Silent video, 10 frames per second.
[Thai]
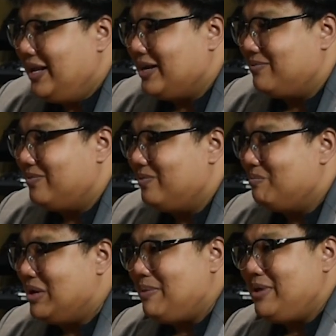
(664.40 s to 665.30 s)
เนี่ยครับ
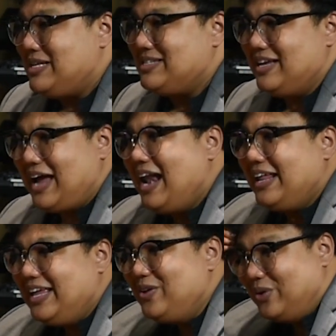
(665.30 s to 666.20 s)
มันจะมีอะไร
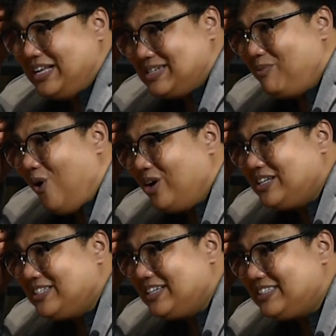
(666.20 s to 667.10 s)
ที่อยู่ในสมอง
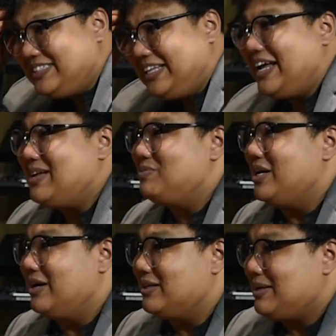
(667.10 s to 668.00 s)
จิตใต้สำ
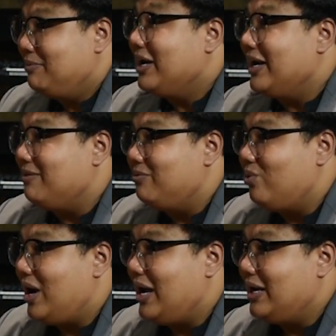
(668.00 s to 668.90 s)
นึกครับ
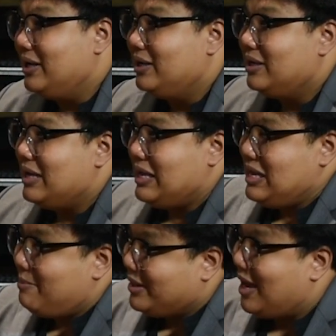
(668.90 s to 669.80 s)
ว่าอ
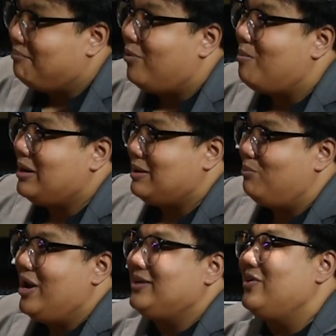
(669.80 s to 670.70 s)
ย่าไปทำเพราะมันจะ
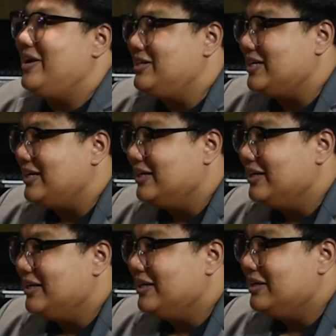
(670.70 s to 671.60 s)
break tradition
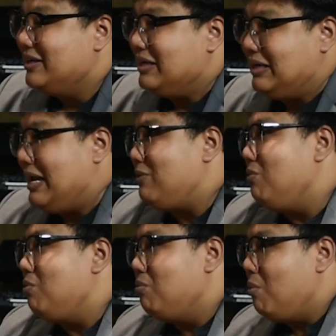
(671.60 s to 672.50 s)
ใน
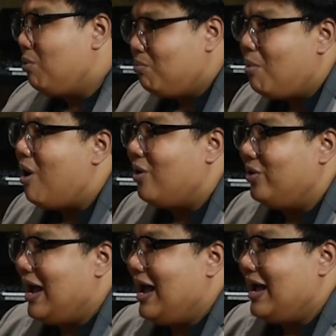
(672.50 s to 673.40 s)
มุมมองคุ
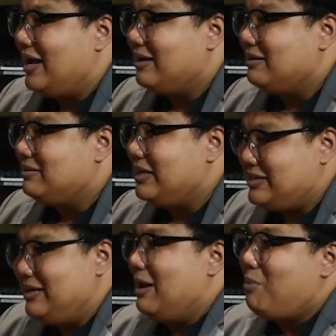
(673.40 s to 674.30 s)
ณอาจ
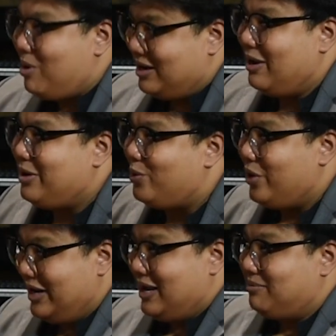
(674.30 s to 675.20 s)
ริงๆแล้วพอเท่าที่คุ
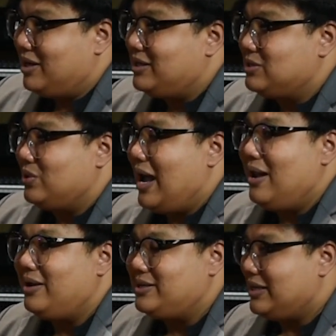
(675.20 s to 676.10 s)
ยเนี่ยครับก็คือสุดท้าย
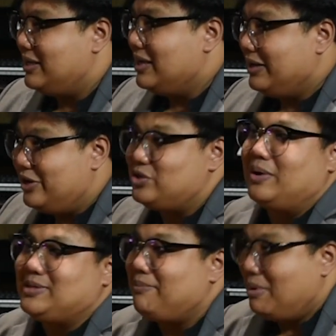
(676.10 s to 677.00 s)
แล้วจริงๆ
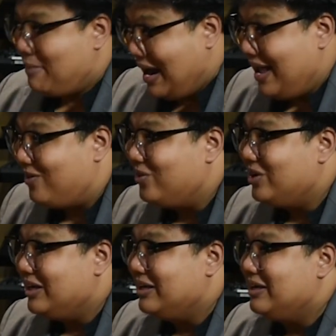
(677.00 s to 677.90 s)
disruption มันมาแล้ว
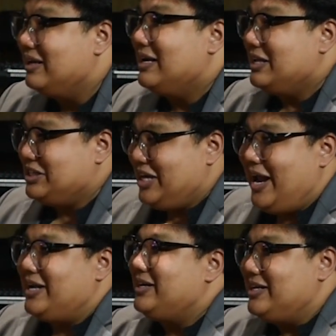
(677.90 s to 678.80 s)

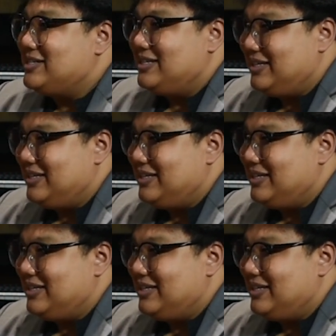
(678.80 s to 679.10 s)
change is